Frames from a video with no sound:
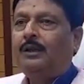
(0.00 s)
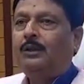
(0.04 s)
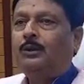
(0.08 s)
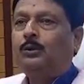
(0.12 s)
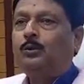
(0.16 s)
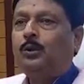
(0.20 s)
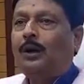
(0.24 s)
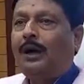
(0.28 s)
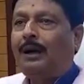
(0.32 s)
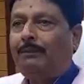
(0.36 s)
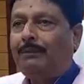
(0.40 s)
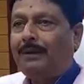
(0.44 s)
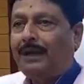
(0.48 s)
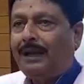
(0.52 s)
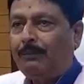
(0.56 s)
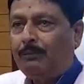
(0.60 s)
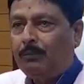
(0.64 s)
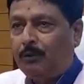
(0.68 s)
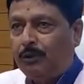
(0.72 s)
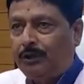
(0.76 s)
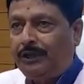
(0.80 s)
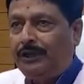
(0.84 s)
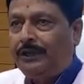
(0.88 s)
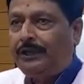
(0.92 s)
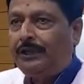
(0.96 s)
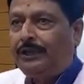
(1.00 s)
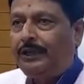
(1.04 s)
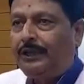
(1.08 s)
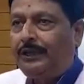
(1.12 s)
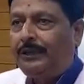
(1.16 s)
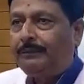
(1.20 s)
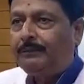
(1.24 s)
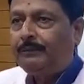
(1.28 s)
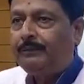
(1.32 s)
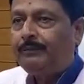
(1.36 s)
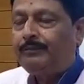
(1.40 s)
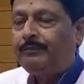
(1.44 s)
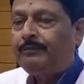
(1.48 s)
তো আমরা বলি
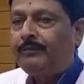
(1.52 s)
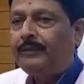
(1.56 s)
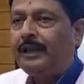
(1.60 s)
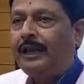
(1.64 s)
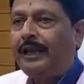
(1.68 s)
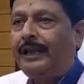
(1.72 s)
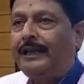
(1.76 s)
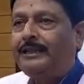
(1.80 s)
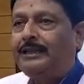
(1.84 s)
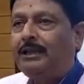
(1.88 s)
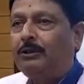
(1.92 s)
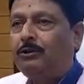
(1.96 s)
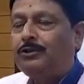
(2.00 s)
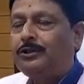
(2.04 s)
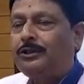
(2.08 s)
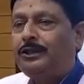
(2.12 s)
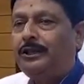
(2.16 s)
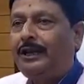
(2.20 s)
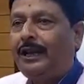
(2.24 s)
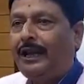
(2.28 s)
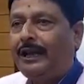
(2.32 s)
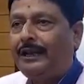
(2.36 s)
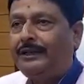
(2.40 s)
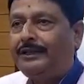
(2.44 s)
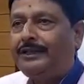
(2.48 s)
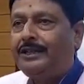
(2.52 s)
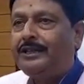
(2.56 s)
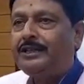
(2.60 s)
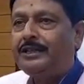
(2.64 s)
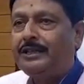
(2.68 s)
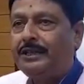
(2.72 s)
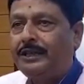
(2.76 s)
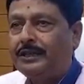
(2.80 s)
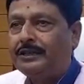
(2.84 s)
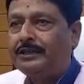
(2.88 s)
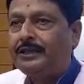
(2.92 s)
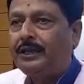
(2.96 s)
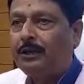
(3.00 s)
এইটা হচ্ছে নাইনটি
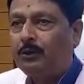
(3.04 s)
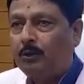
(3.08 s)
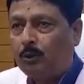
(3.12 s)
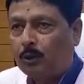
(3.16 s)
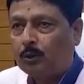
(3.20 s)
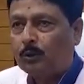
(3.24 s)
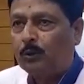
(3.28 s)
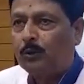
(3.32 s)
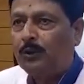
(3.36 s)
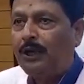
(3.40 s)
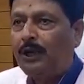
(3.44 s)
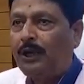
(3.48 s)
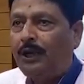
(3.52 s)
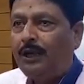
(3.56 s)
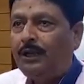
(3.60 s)
সিক্সের ঘটনা